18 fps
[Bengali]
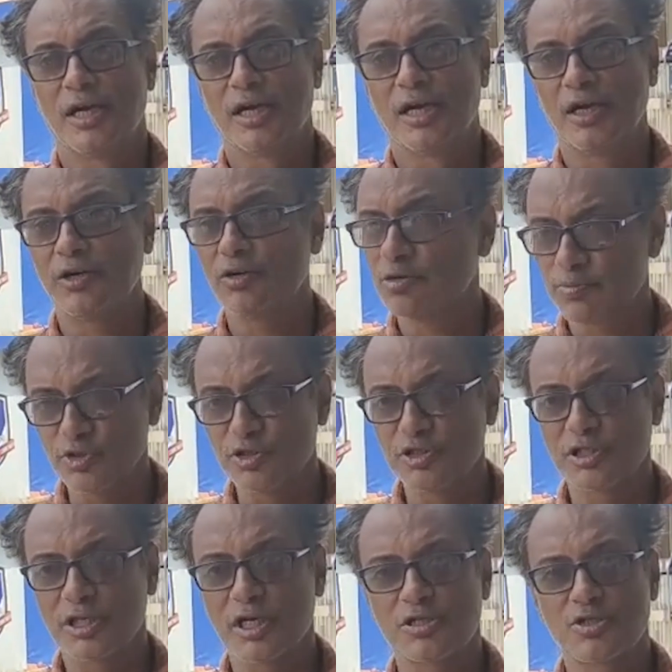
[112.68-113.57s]
এখনও
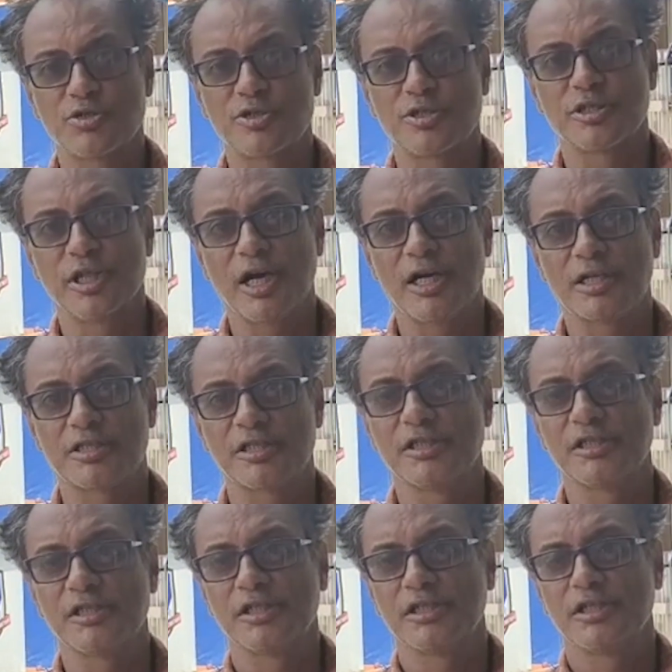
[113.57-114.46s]
পুলিশ কাস্টডিতে আছে
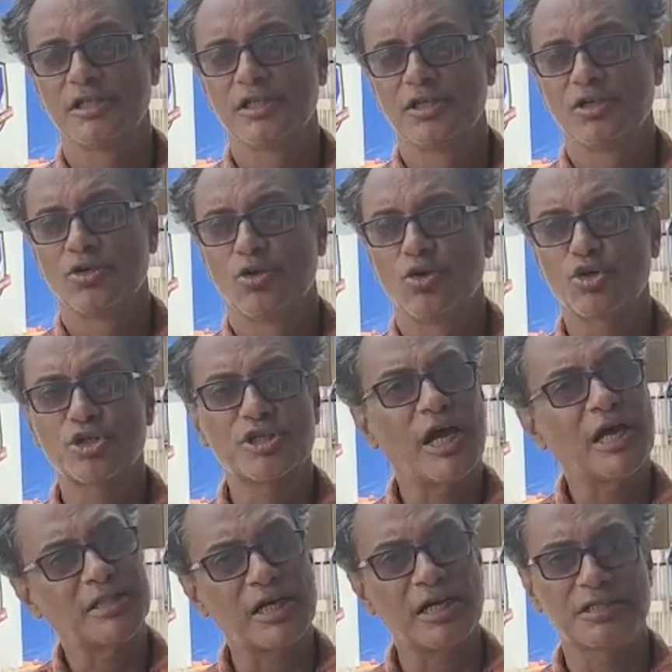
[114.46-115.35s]
ও
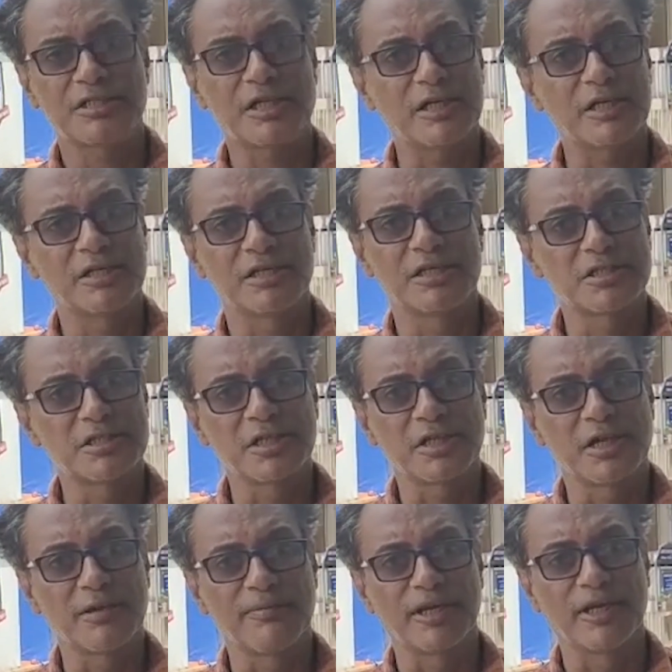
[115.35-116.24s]
সাঁতার জানে
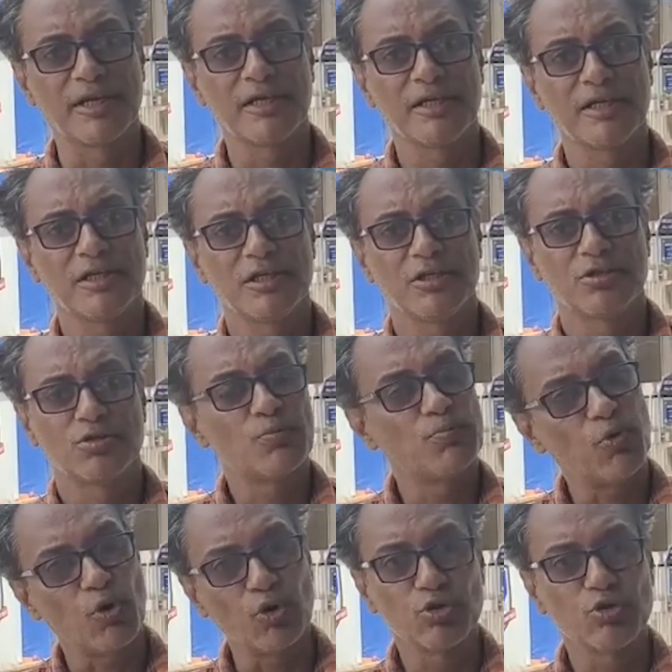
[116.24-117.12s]
ডিস্ট্রিক্ট লেভেলে তো
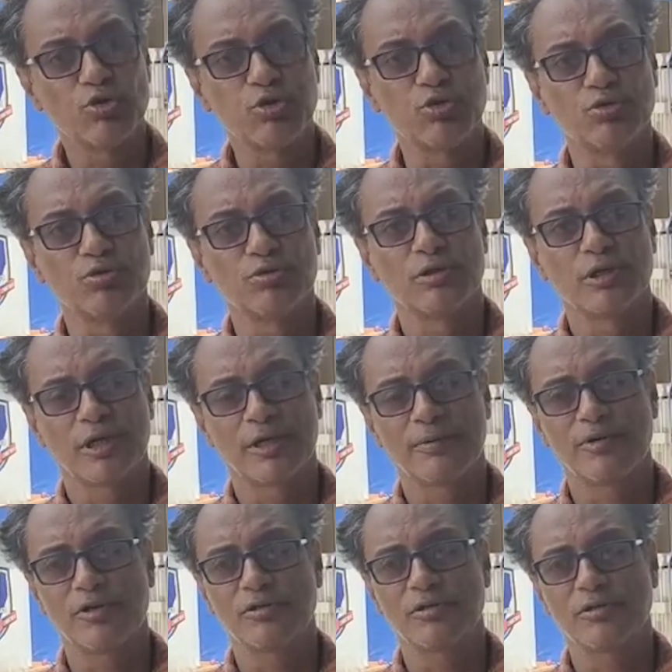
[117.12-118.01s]
বন্ধু
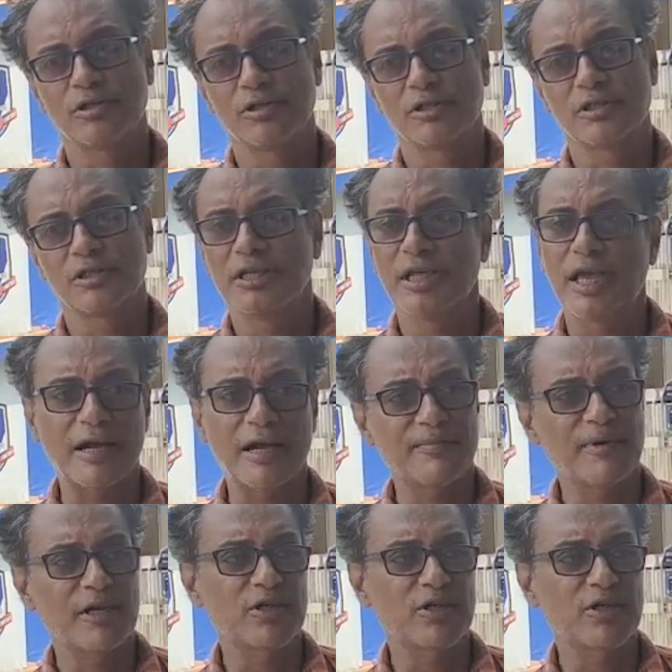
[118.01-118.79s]
এবং দিনে একবার